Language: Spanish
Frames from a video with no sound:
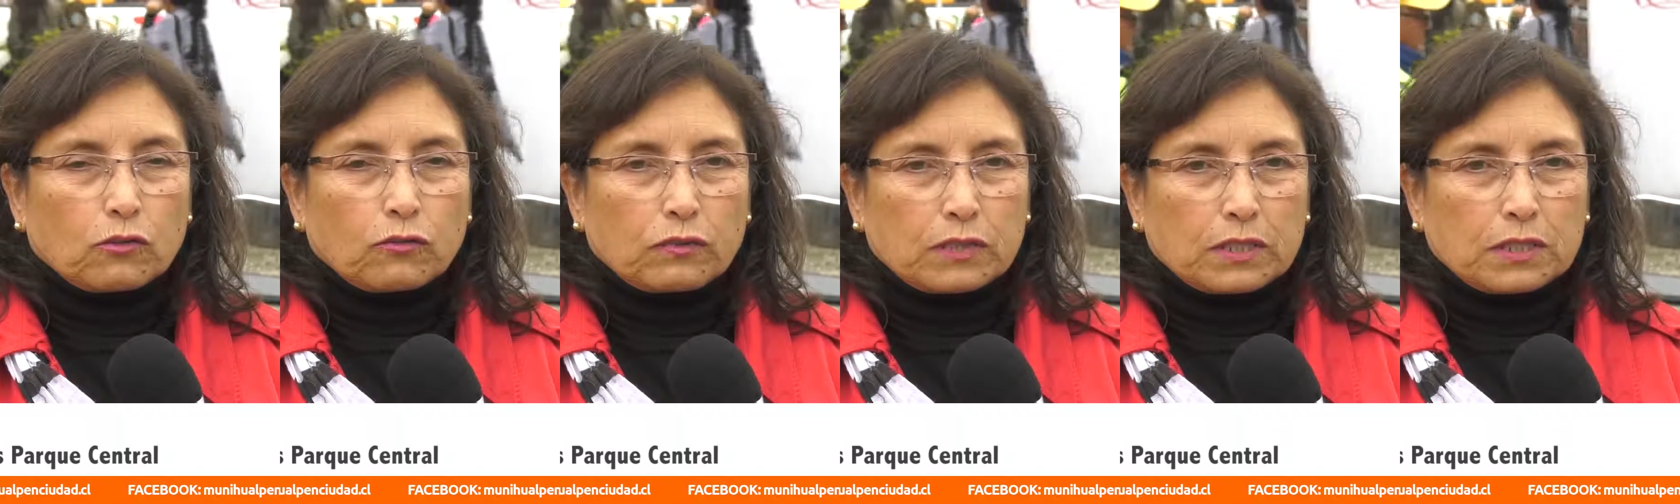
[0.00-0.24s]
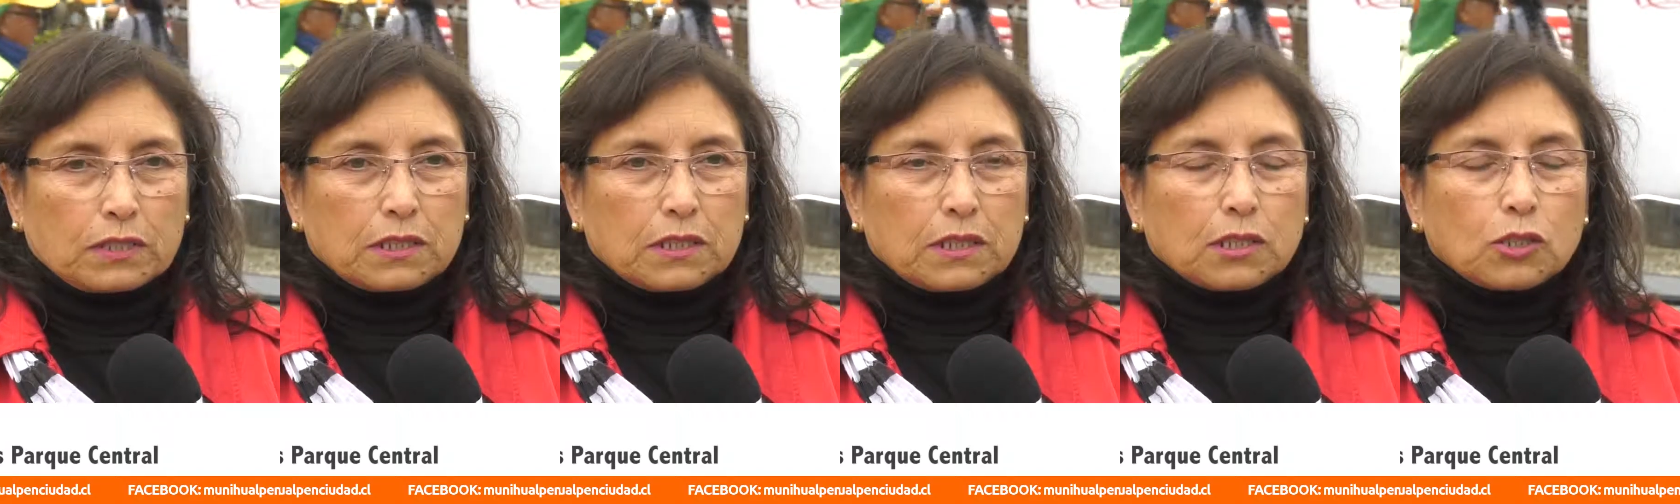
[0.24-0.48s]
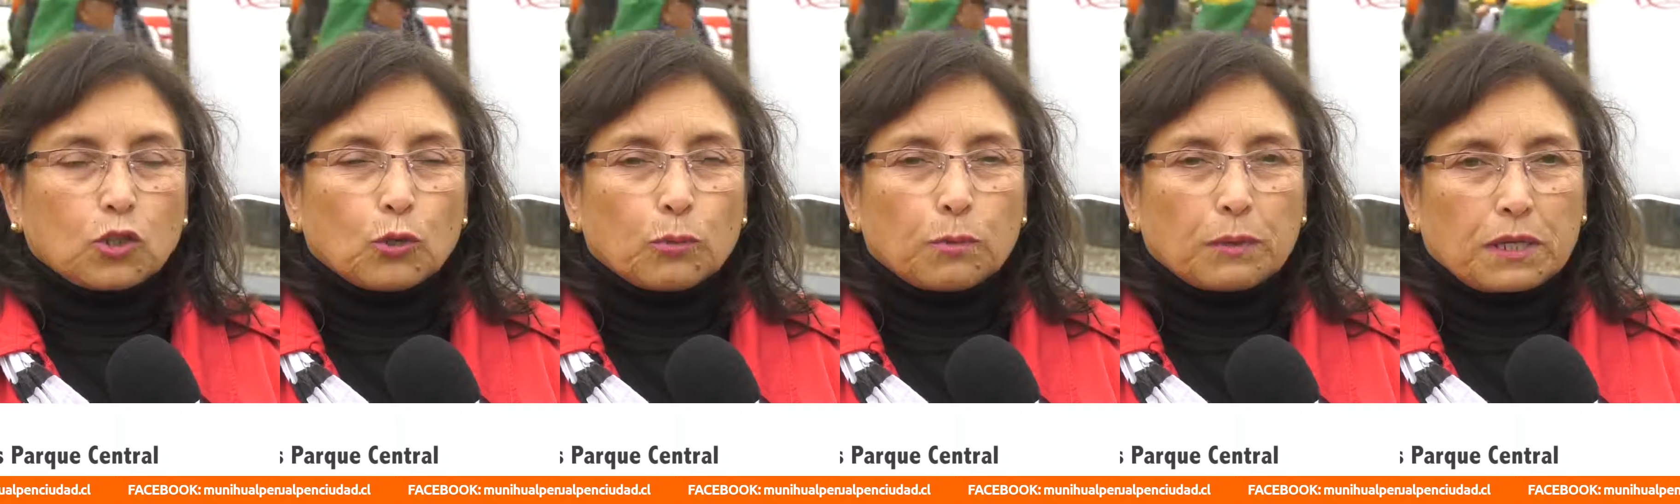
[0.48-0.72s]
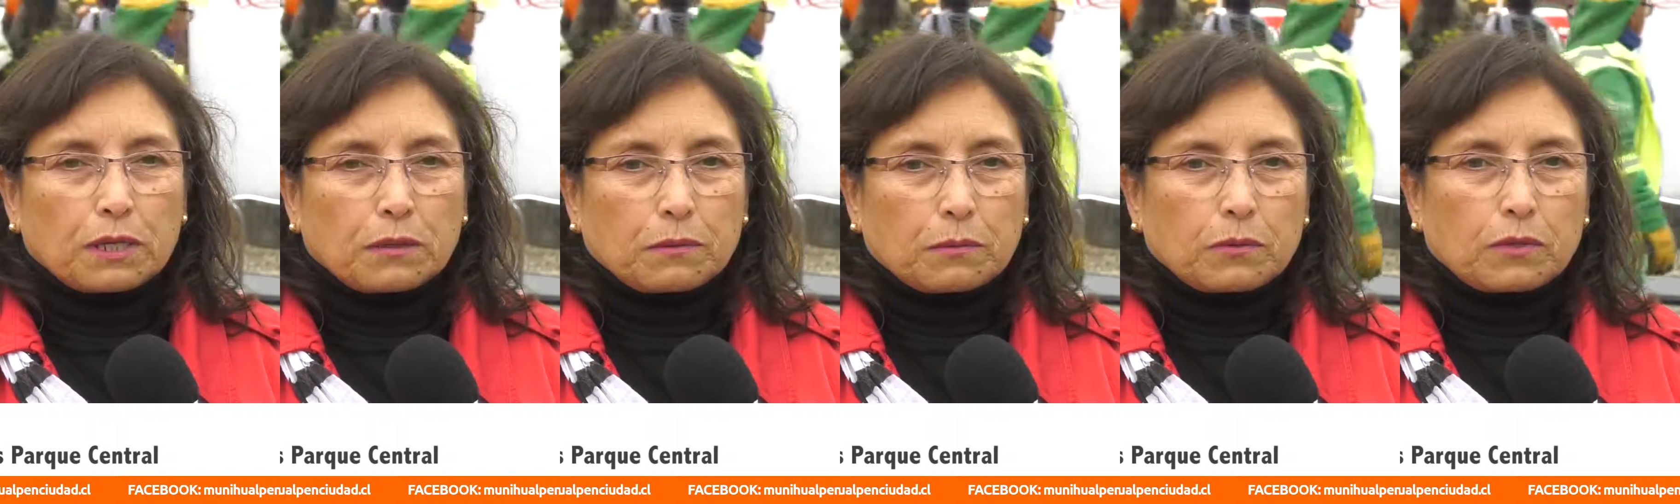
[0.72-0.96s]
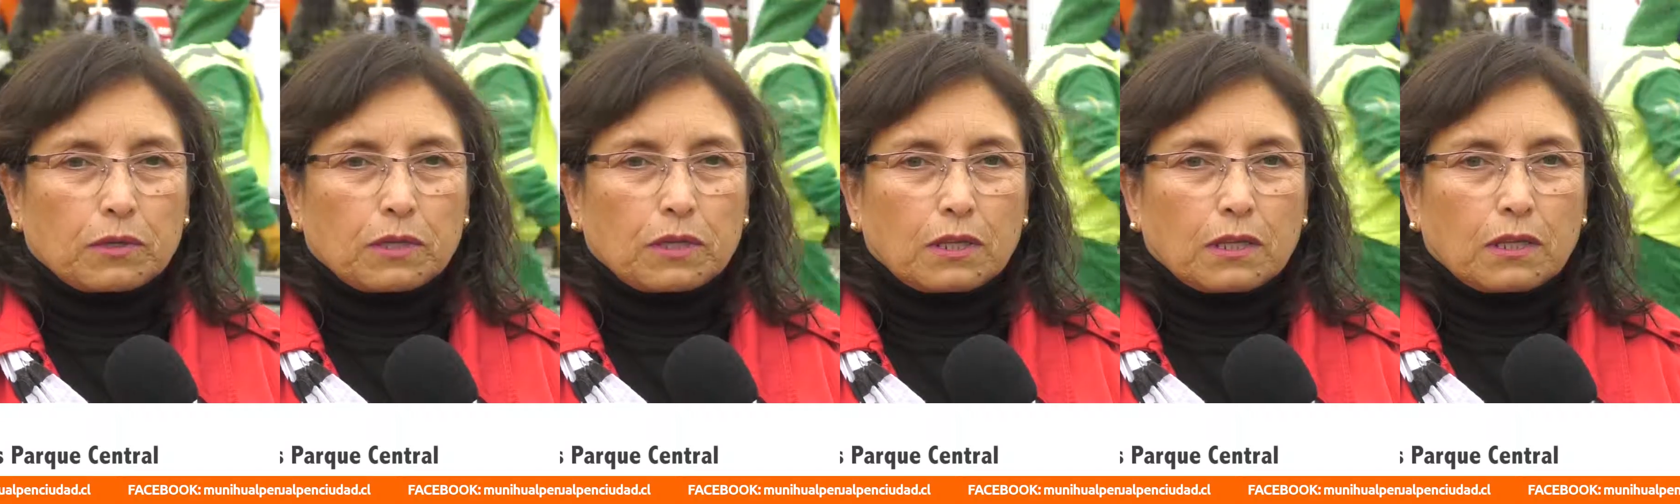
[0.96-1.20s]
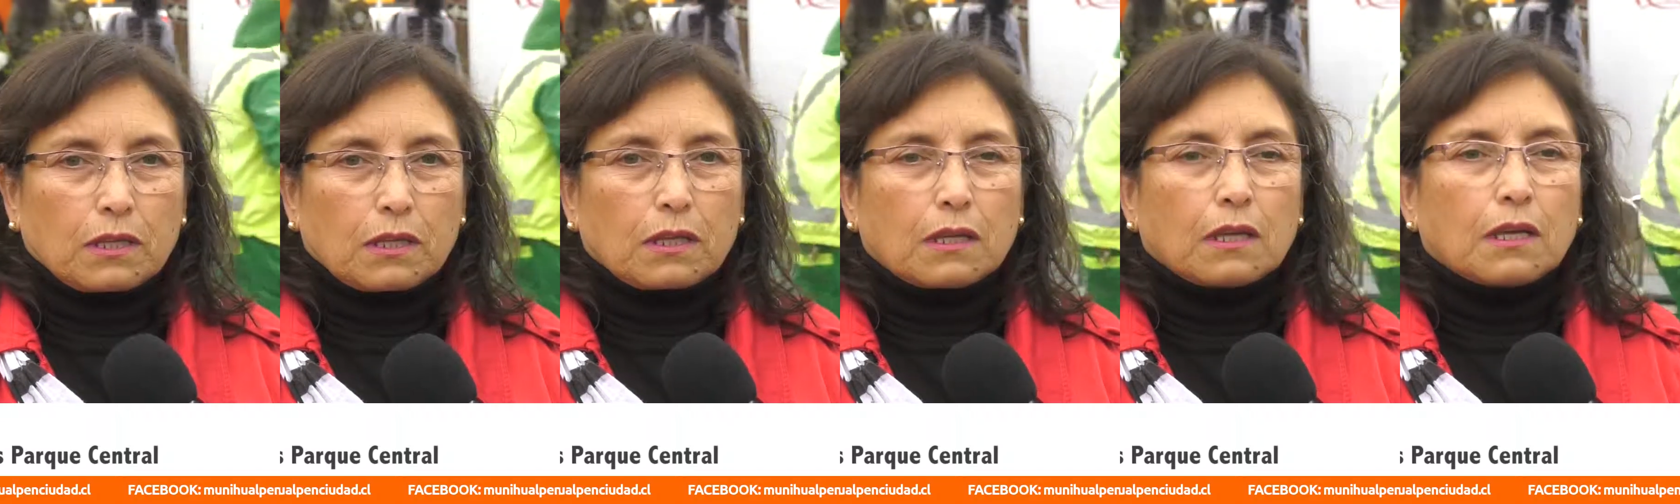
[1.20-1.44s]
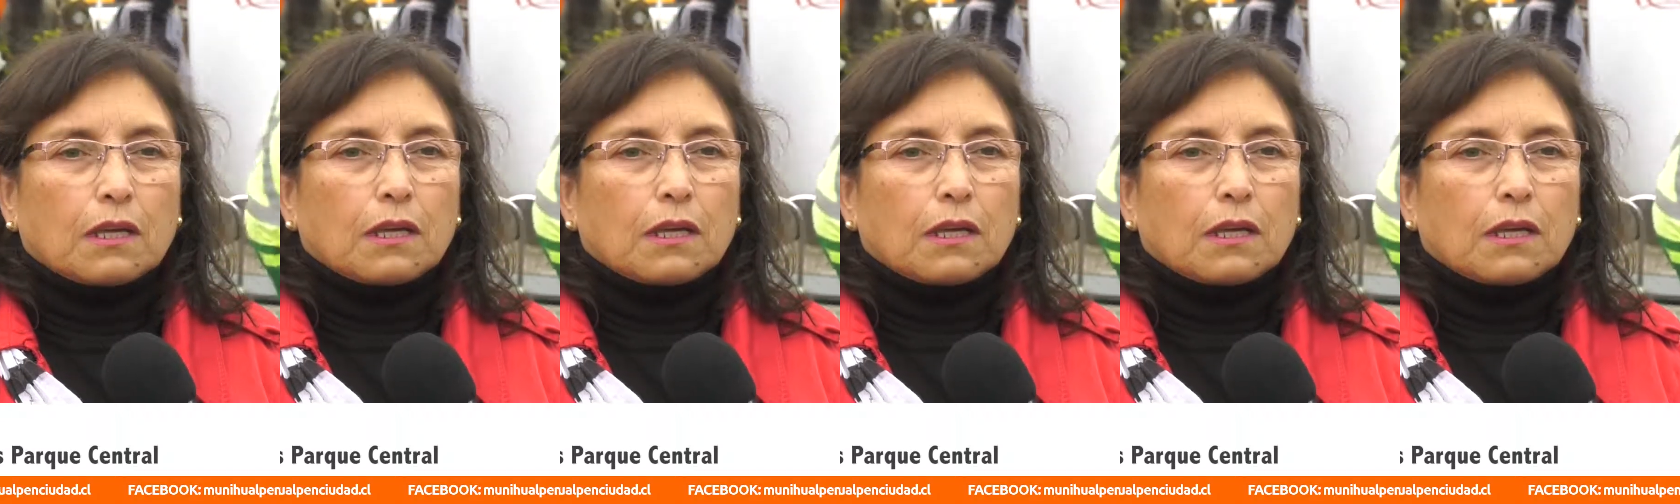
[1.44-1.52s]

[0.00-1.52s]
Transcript: vecinos para poder eh,